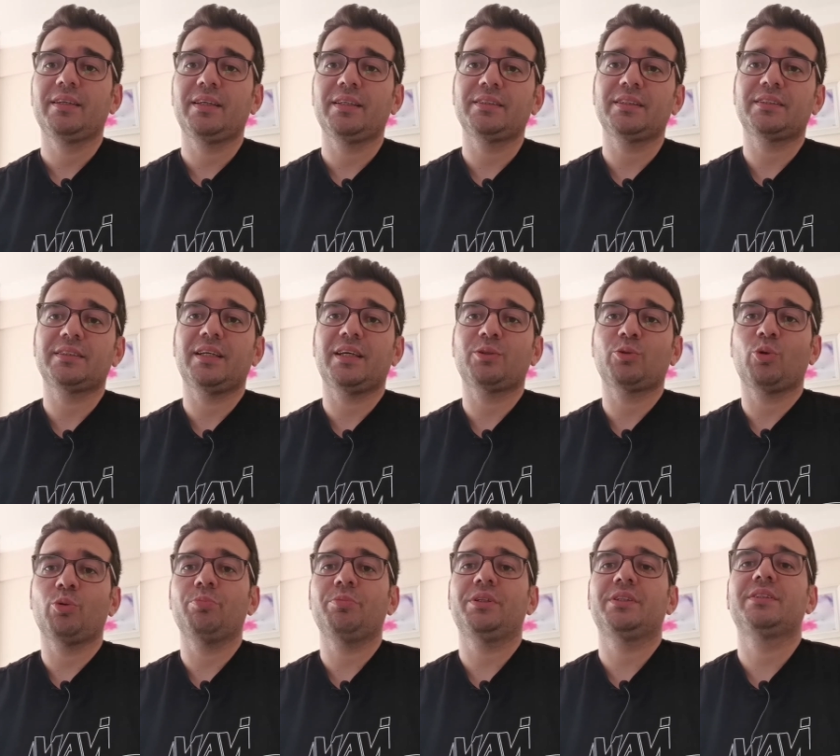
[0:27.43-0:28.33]
Gece saat
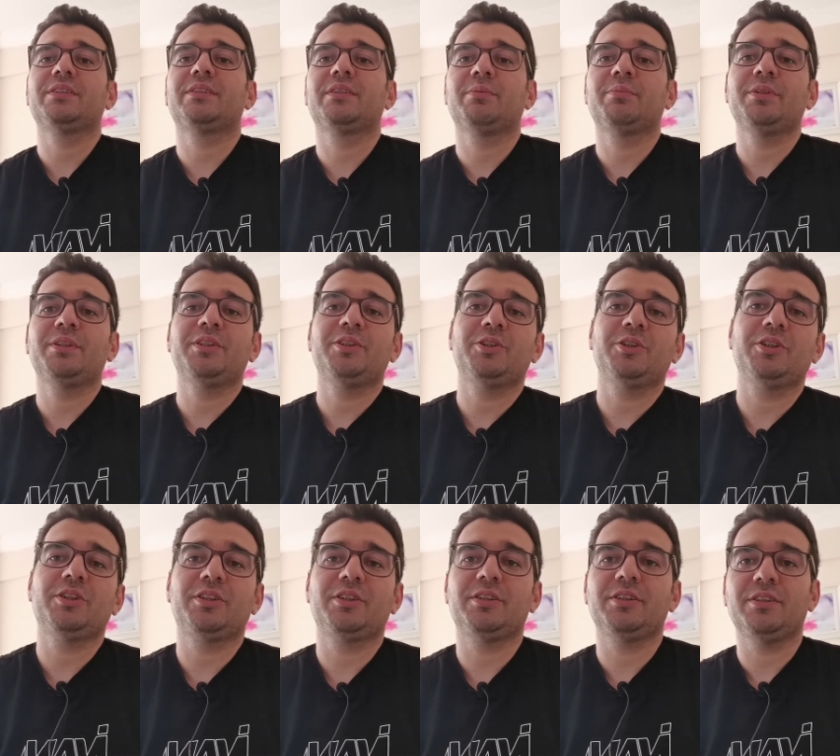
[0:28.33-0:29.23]
11'di tabii.
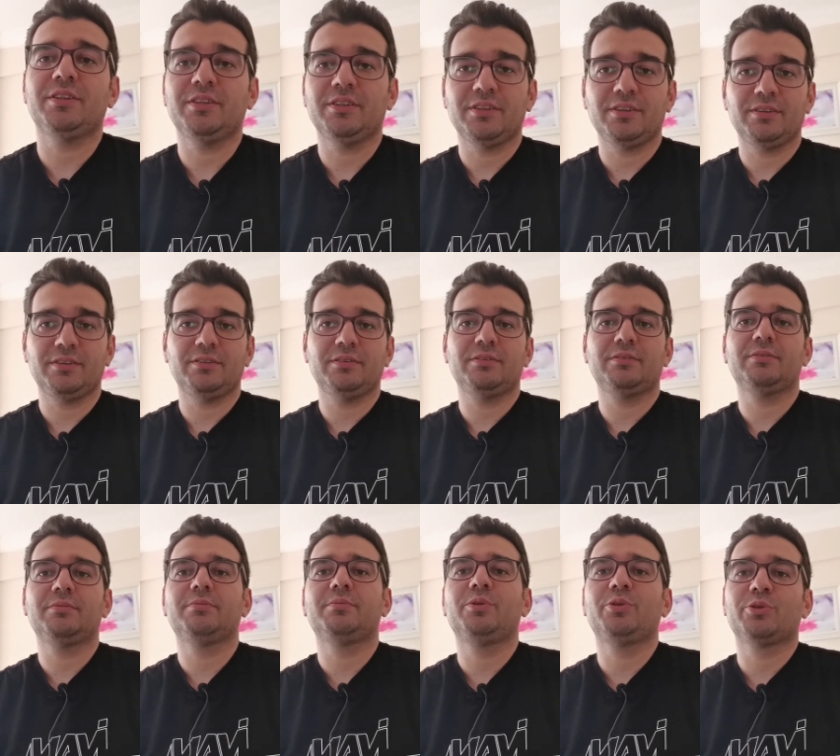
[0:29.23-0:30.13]
Gittik e,
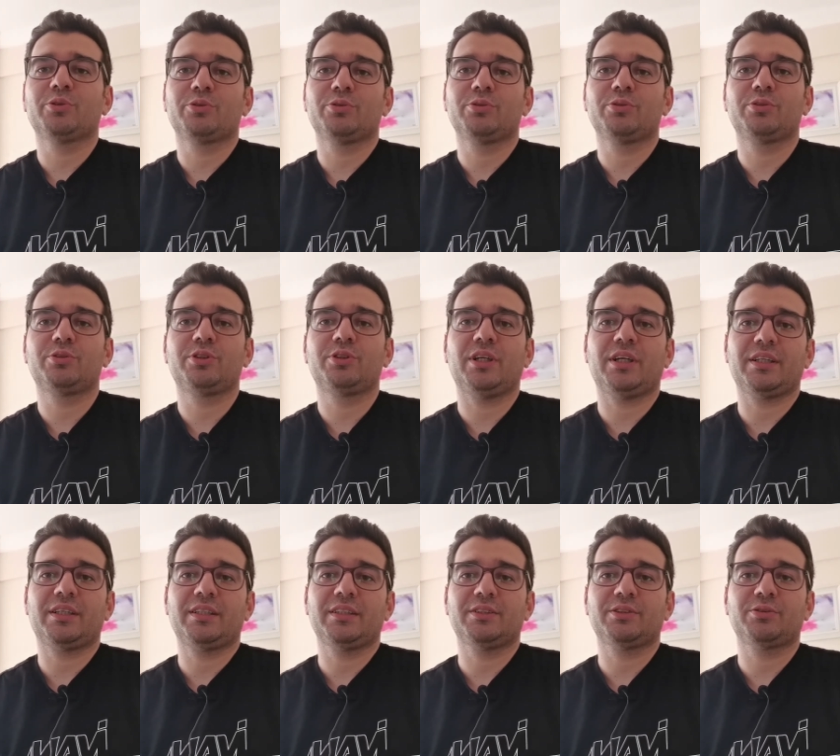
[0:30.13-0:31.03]
biliyorsunuz
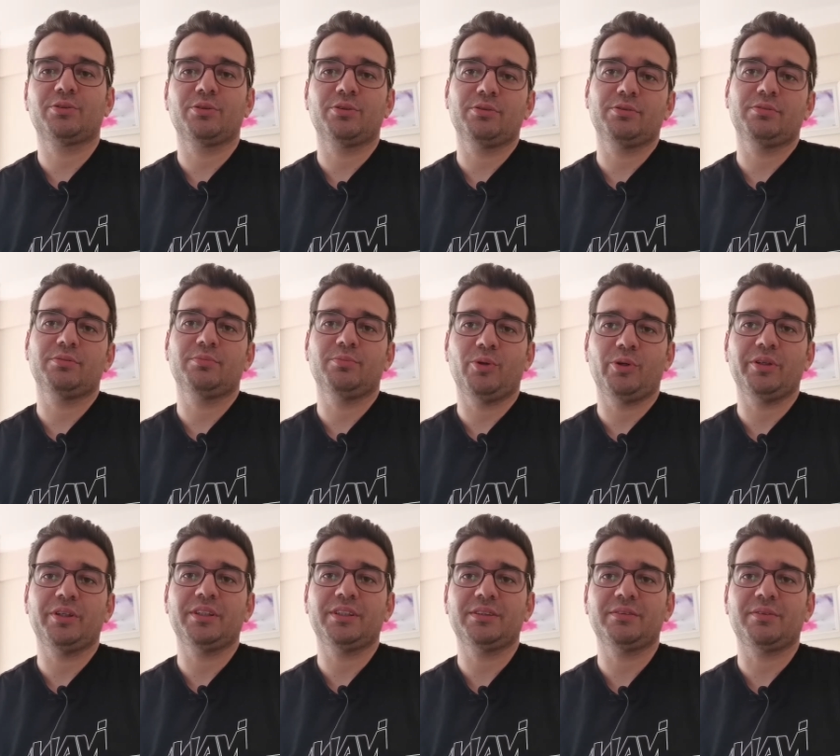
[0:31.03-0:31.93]
Çerkezköy
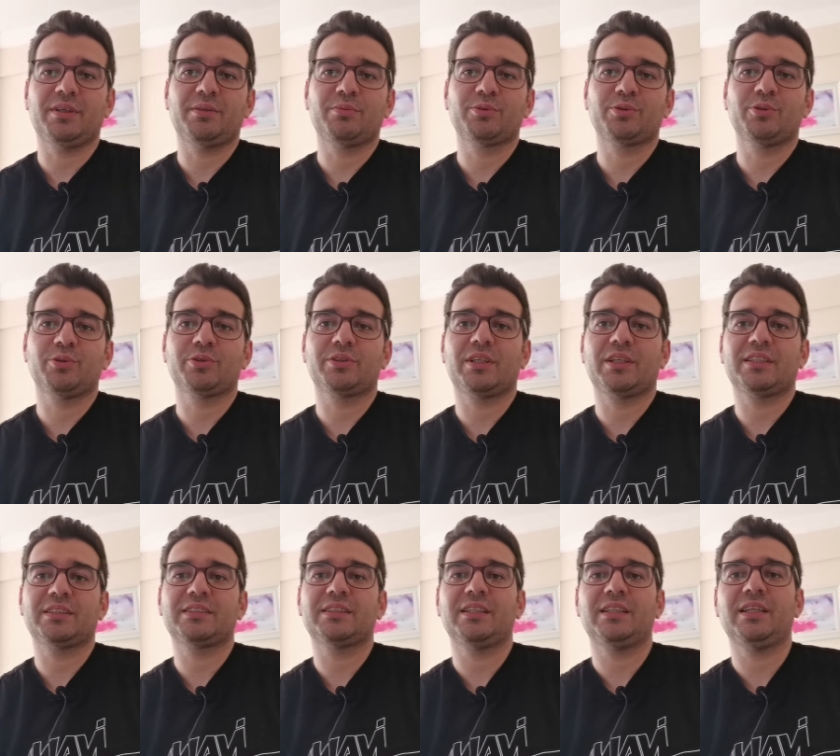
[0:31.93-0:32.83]
bölgesi var. Burada özel
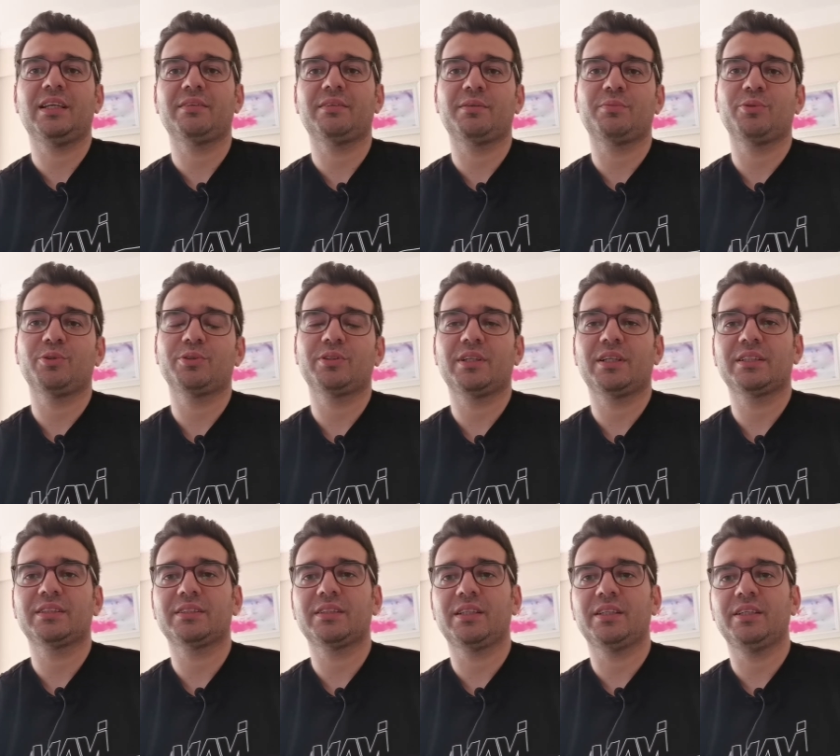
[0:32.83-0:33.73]
hastaneler var. Bir özel
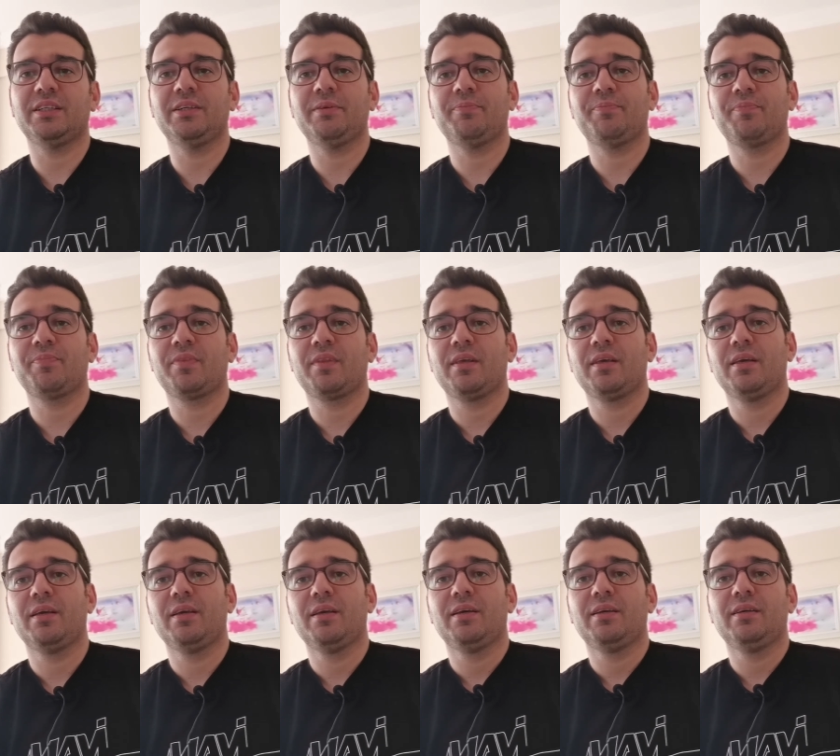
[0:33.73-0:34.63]
hastaneye.
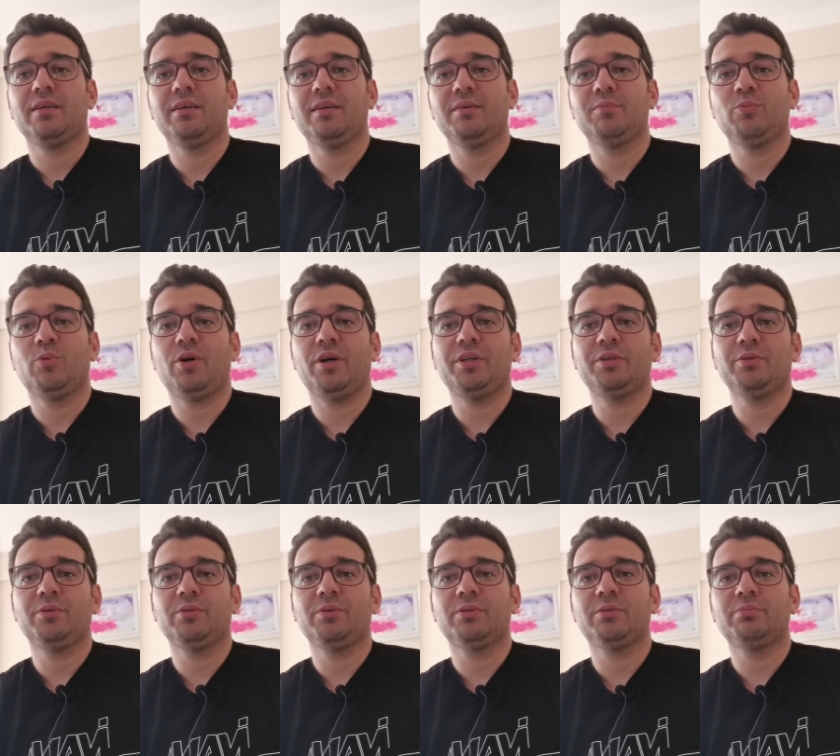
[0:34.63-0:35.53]
E,
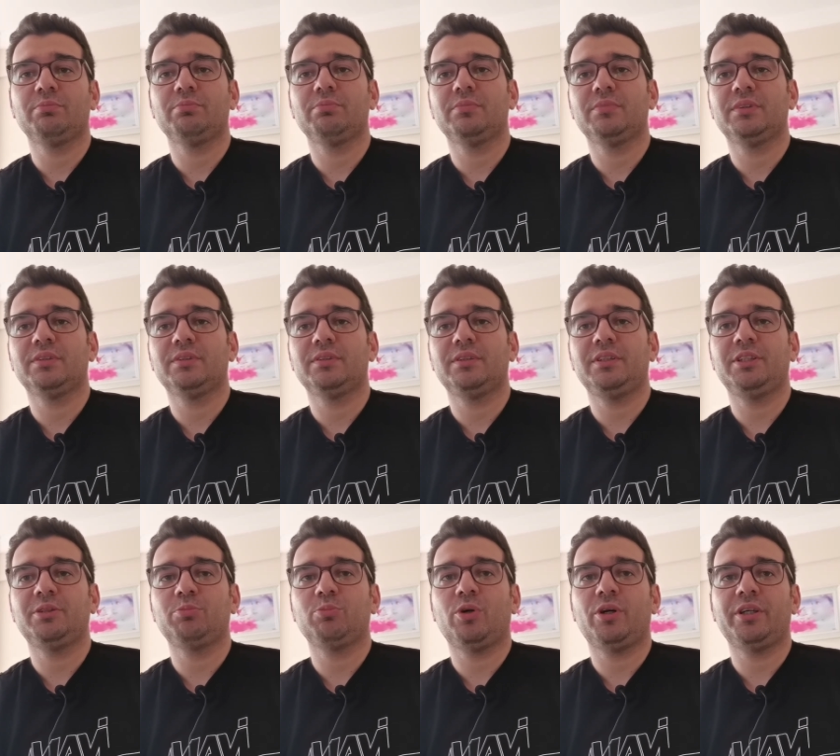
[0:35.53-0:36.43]
muayene oldum. E,
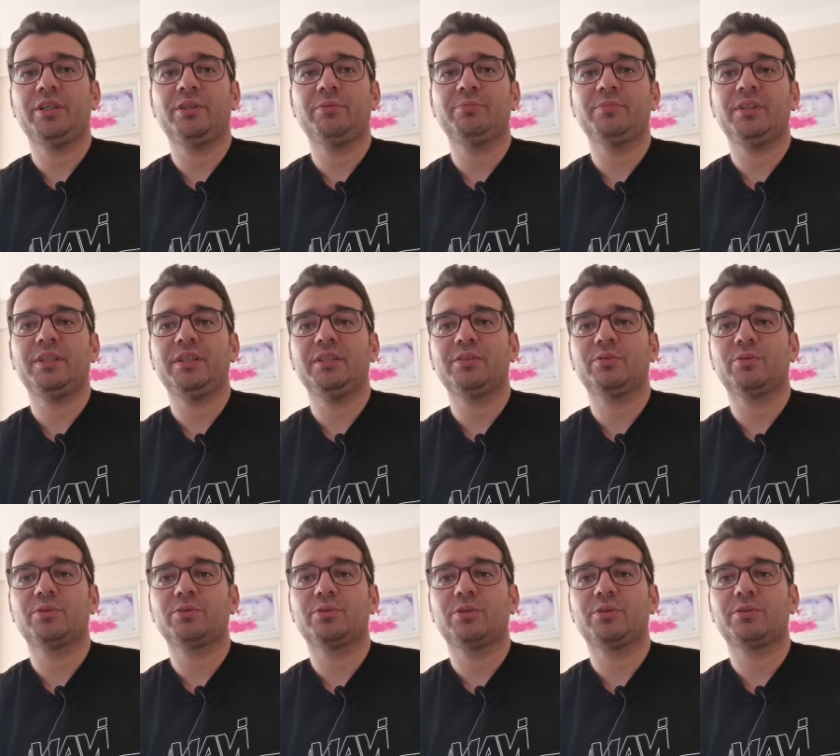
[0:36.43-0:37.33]
ilk muayenemde
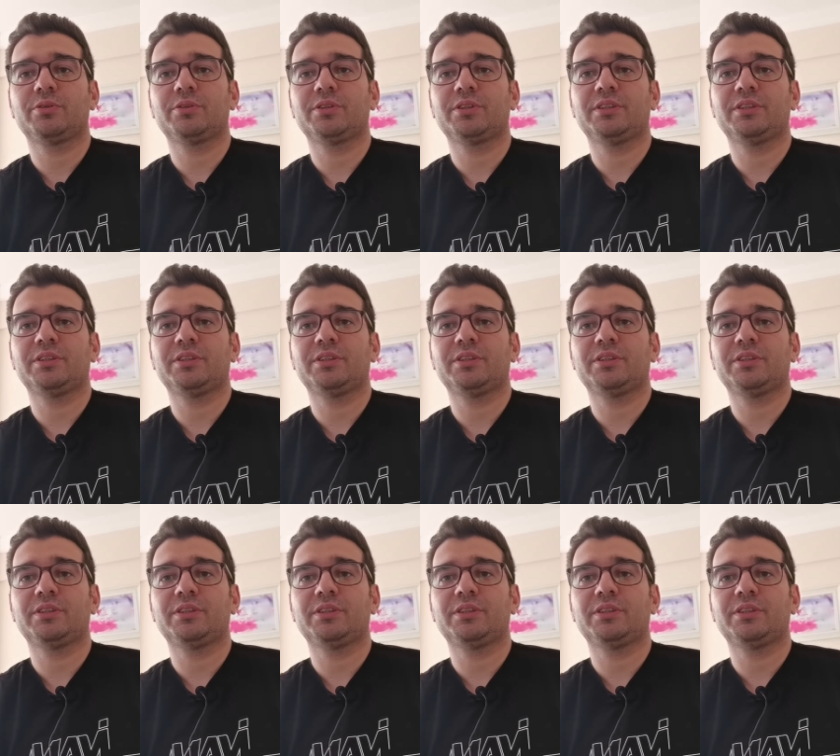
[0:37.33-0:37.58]
doktor